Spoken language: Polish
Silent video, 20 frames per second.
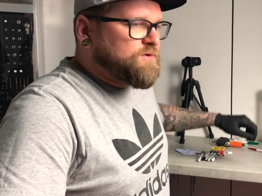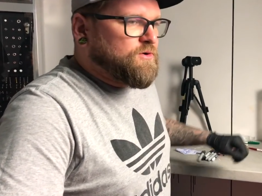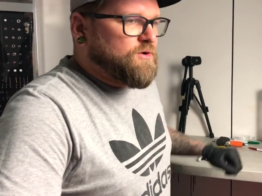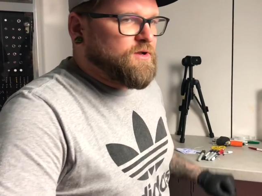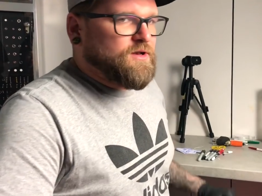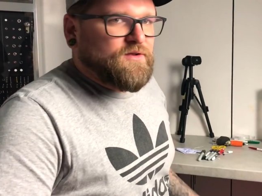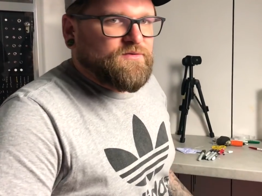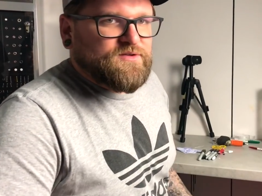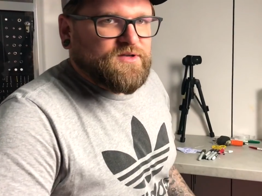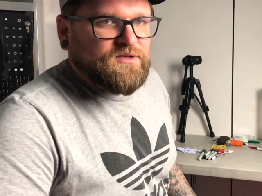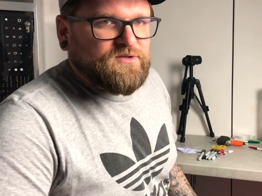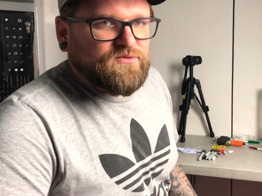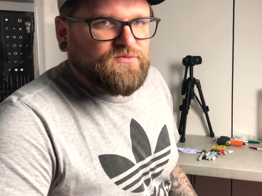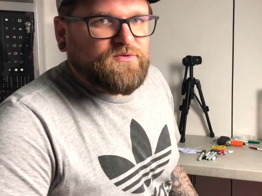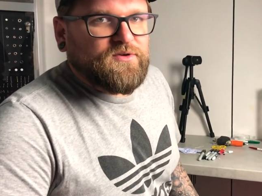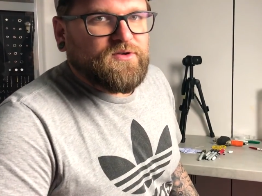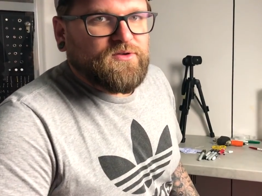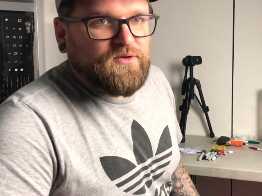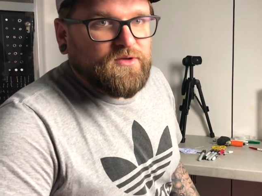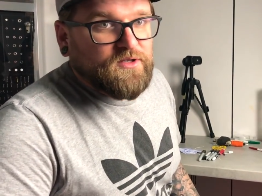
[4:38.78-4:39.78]
kolejne
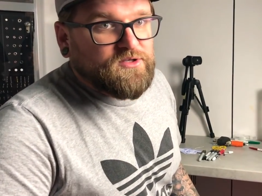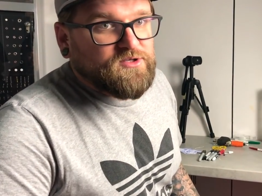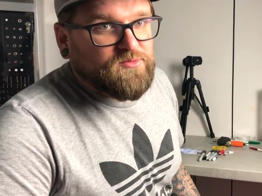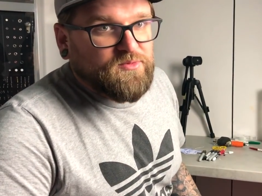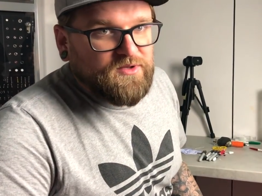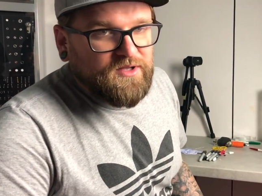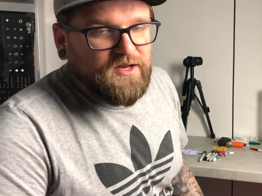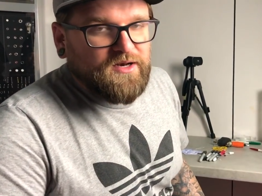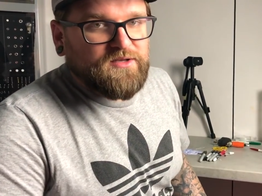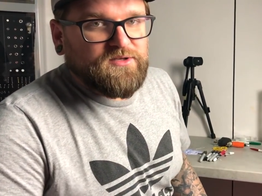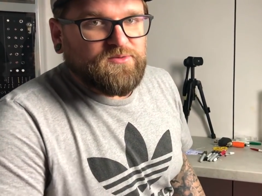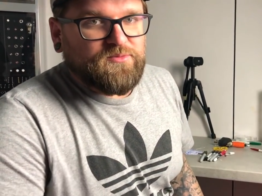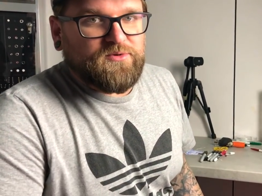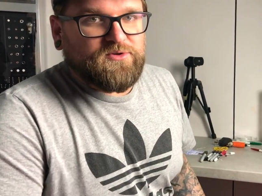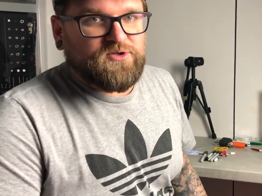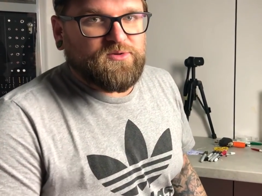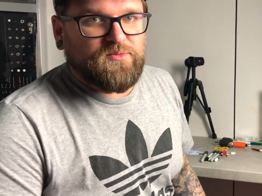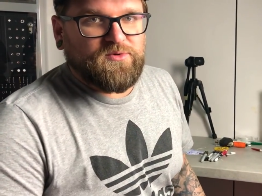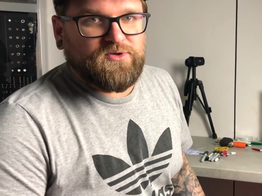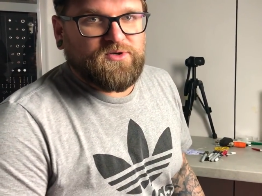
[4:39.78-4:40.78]
wskazówki. No jedziemy dalej,
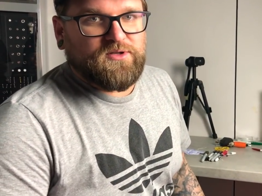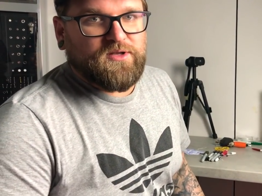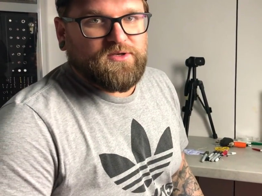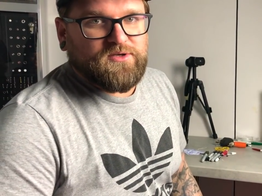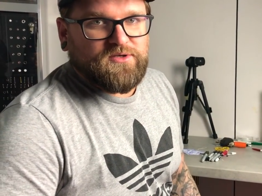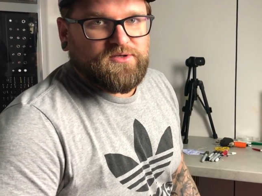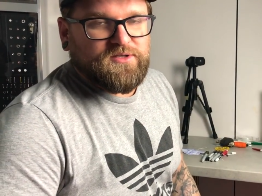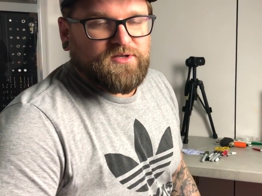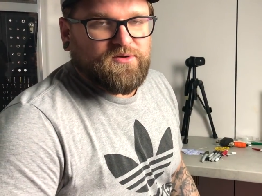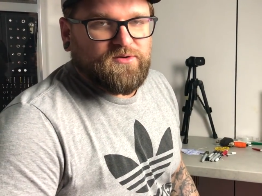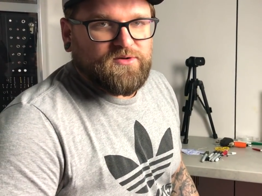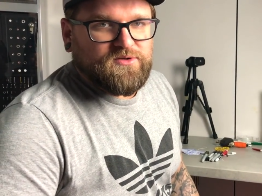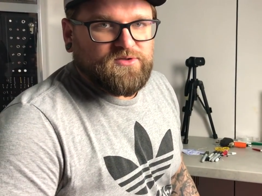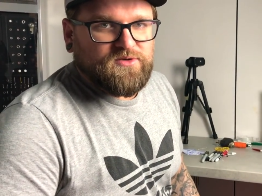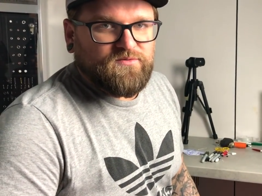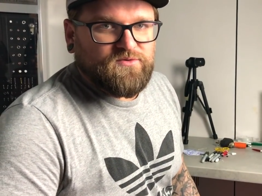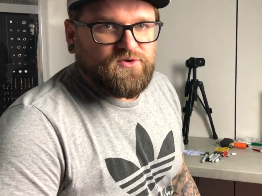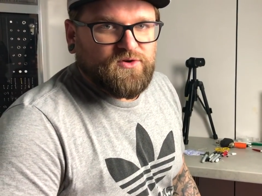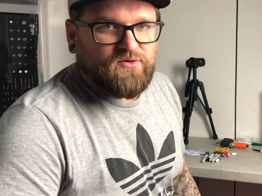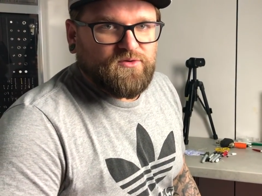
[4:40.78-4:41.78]
zobaczymy czy da się z tego
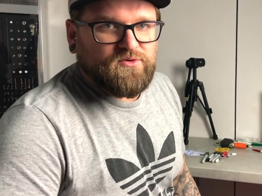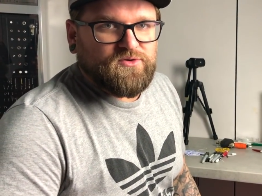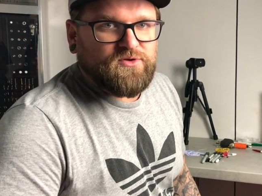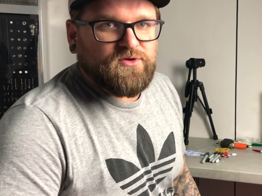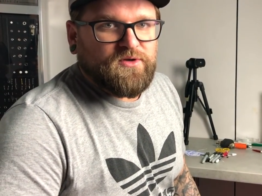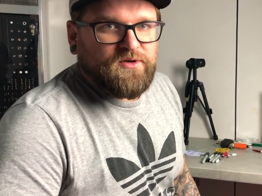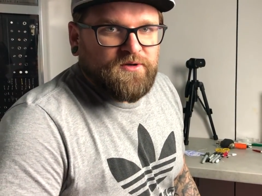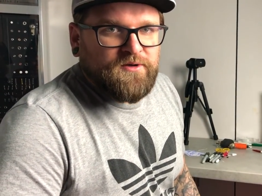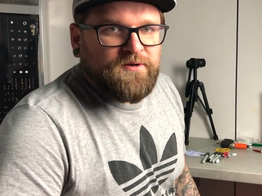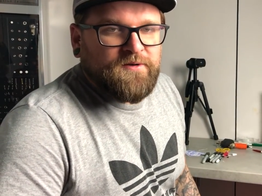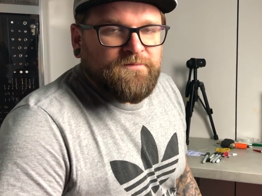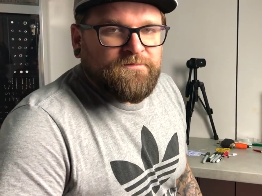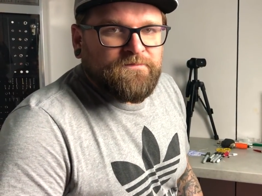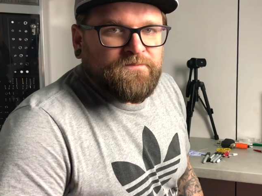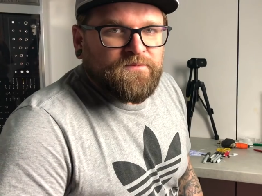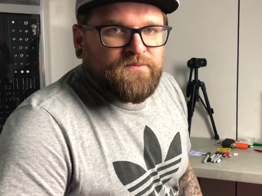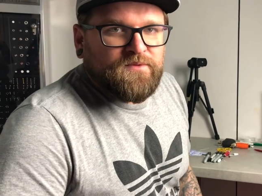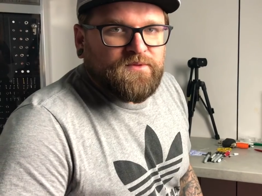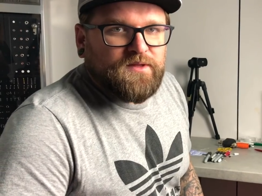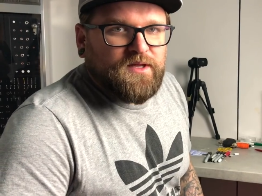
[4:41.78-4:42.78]
jeszcze wyciągnąć
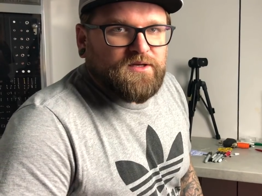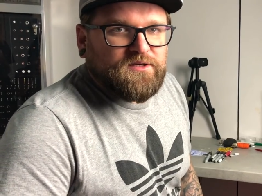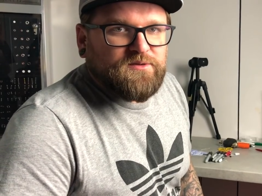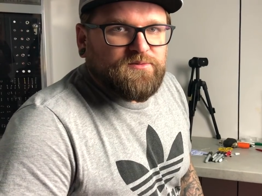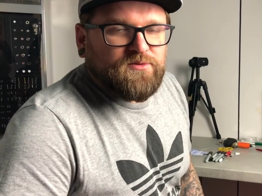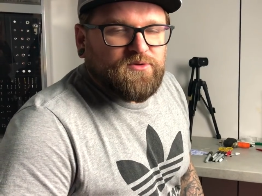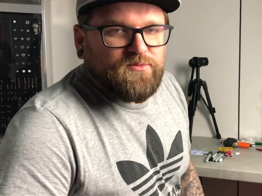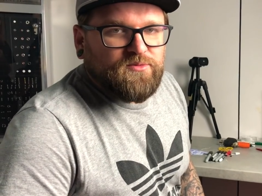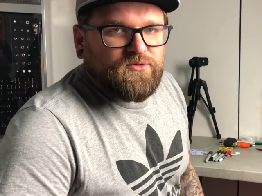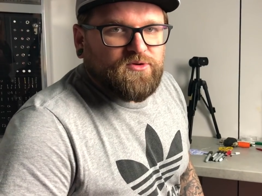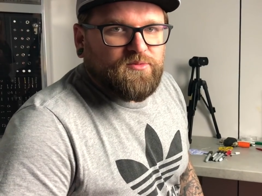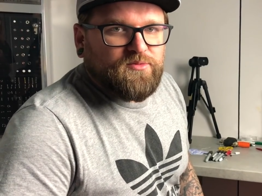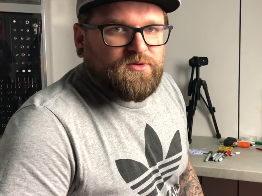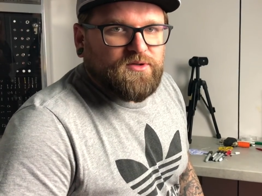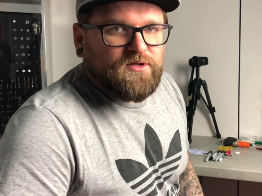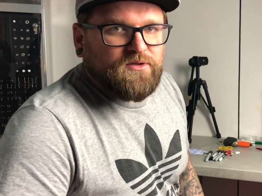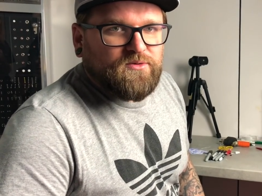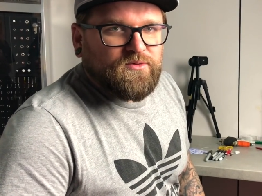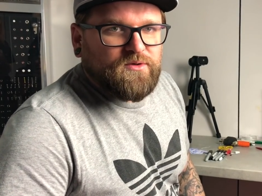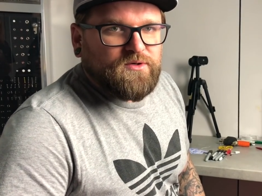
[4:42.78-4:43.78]
tak, żeby to był dobry
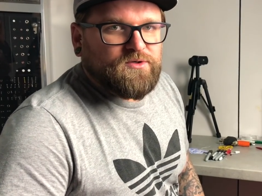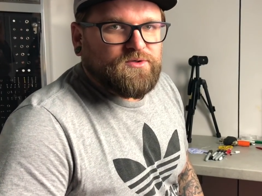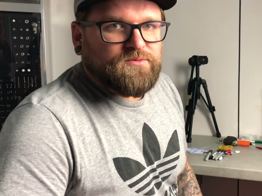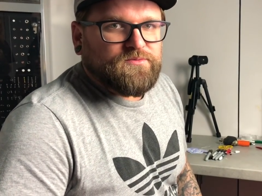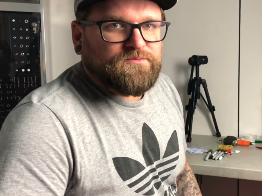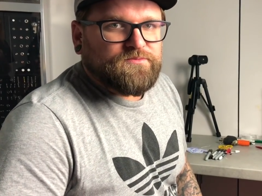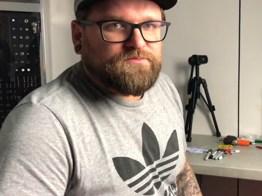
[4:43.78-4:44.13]
tatuaż.